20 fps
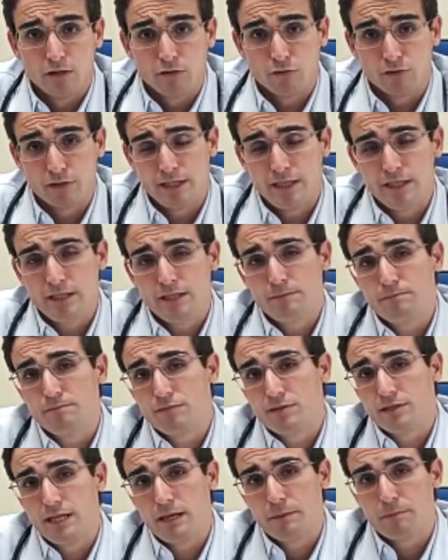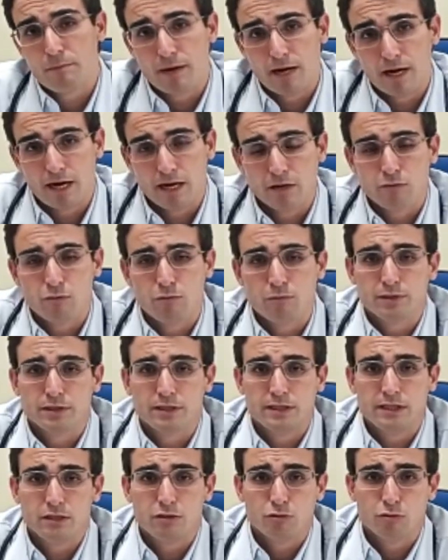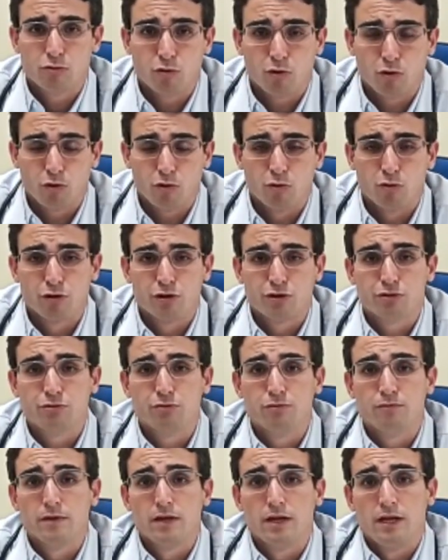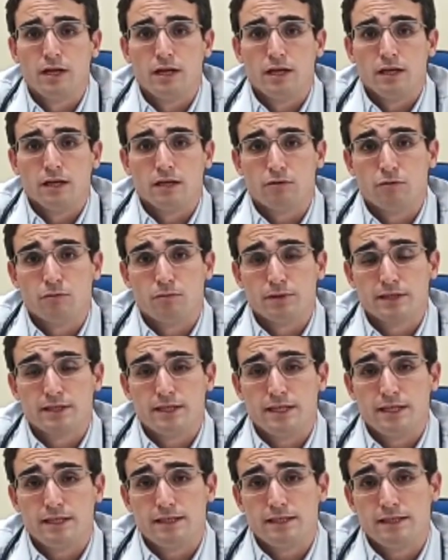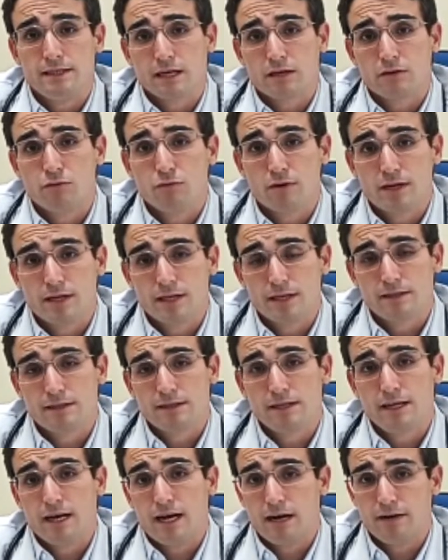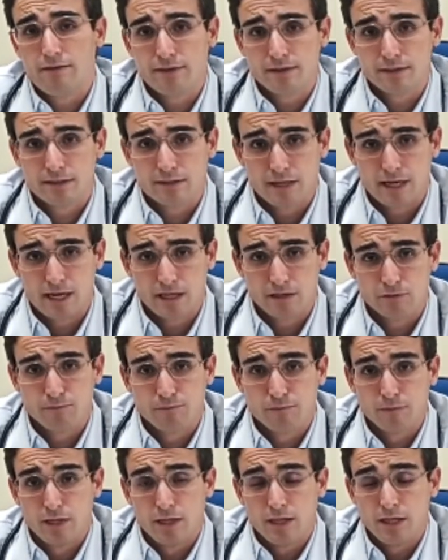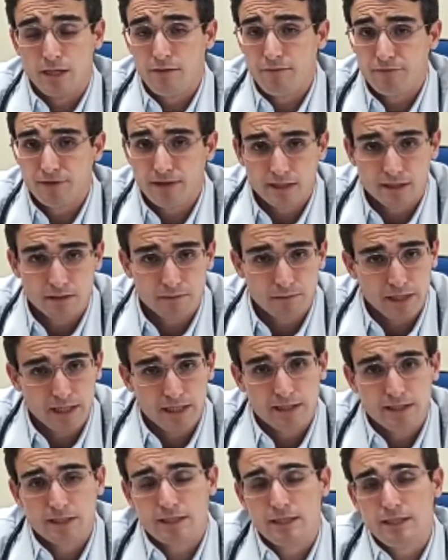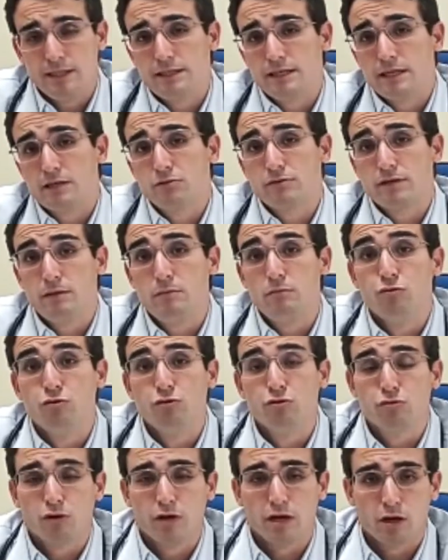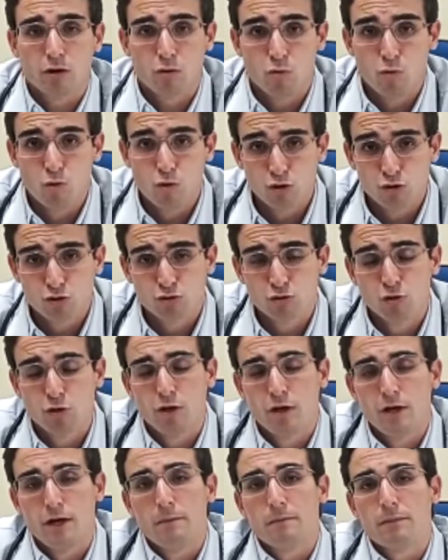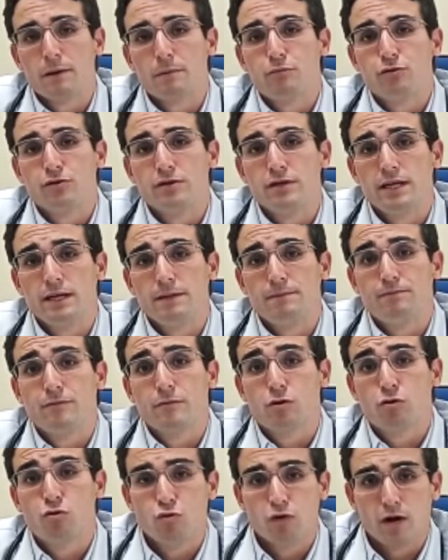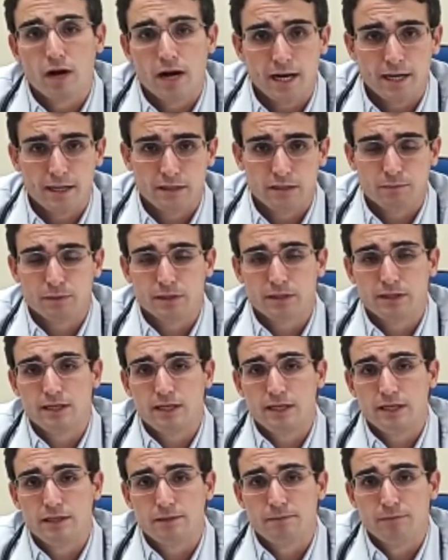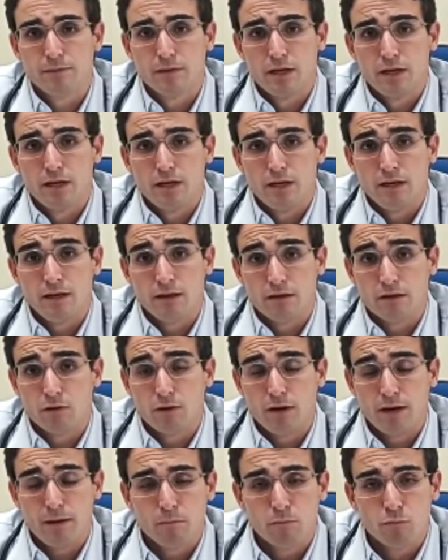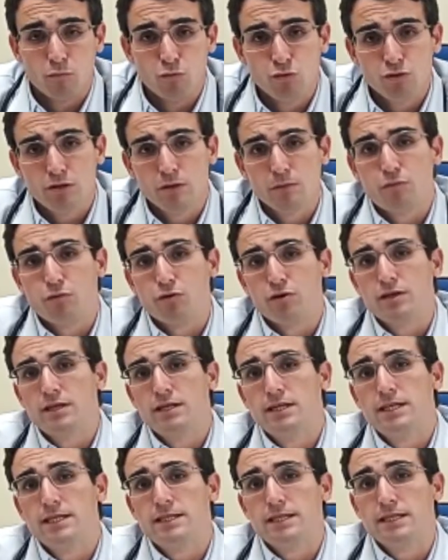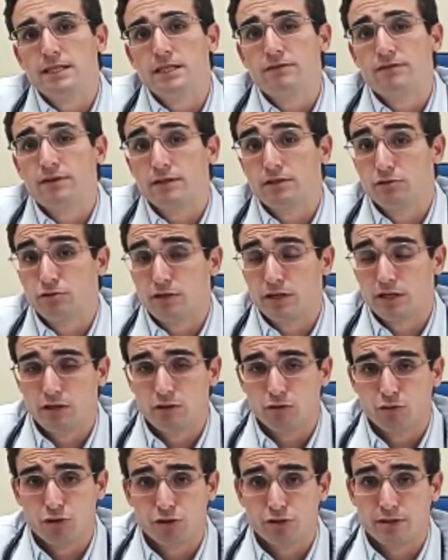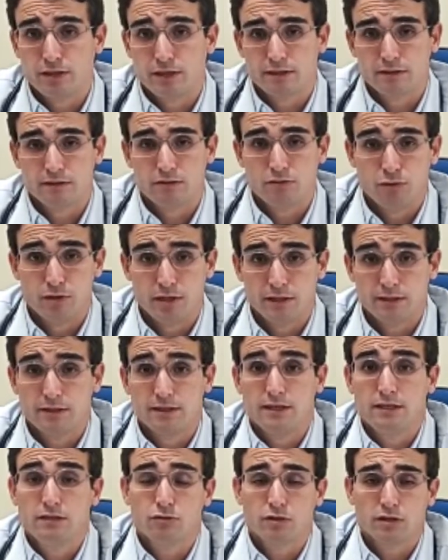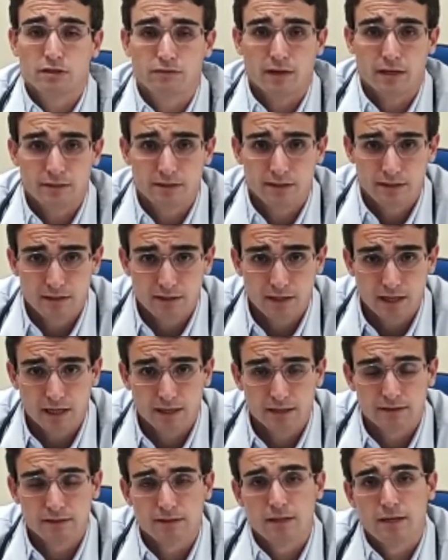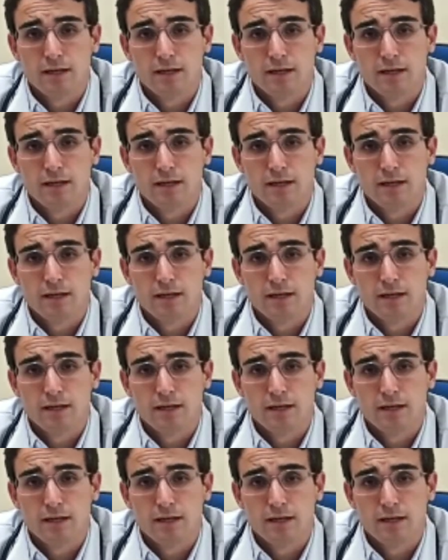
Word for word: Quando a gente se depara com um paciente oncológico, com um paciente já com câncer avançado, infelizmente a gente já não tem muito recurso para poder curar esse paciente. Então é muito importante a gente fazer o diagnóstico dessas doenças em suas fases iniciais.